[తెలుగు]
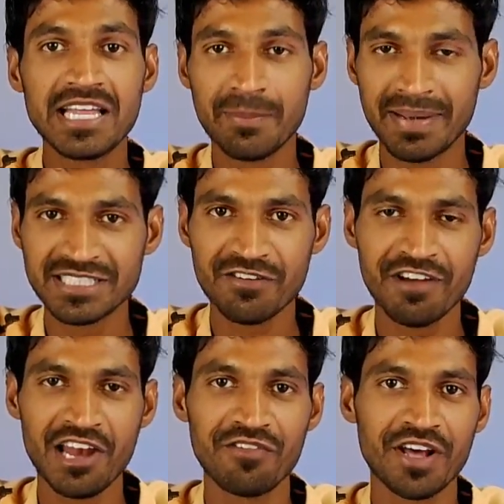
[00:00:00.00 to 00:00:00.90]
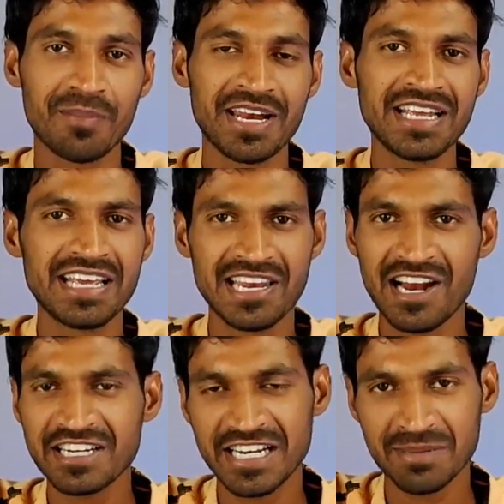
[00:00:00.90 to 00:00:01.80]
ఇది బెస్ట్ వాల్యూ ఫర్ మనీ
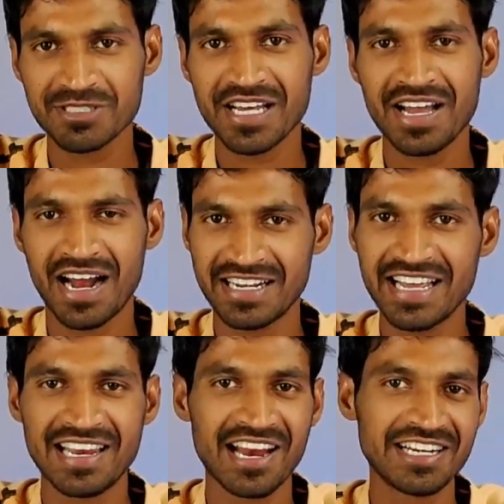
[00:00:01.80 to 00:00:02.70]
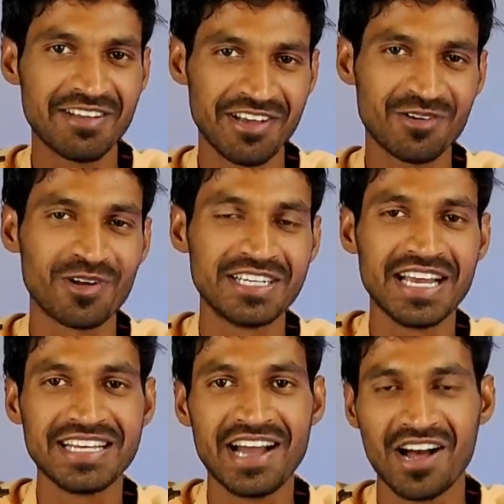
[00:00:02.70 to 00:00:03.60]
ఇలాంటి టిప్స్ అంటే ఇలాంటివి కొన్ని
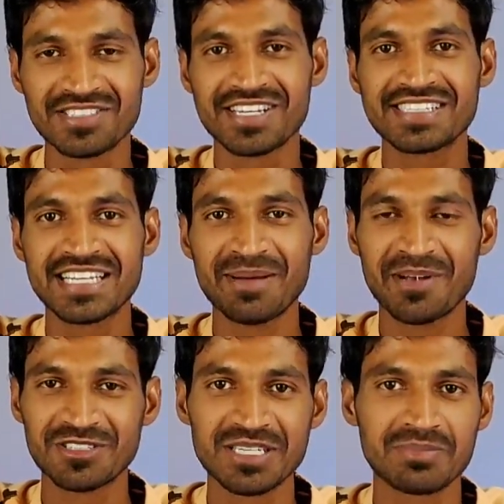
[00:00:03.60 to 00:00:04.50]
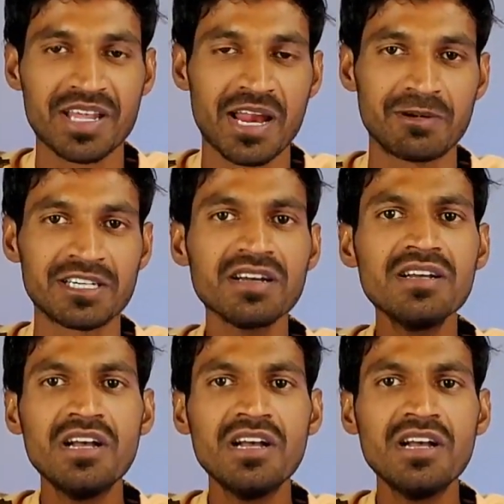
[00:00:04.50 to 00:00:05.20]
ఆన్సర్స్ అయితే మీకు చెప్తాను అనమాట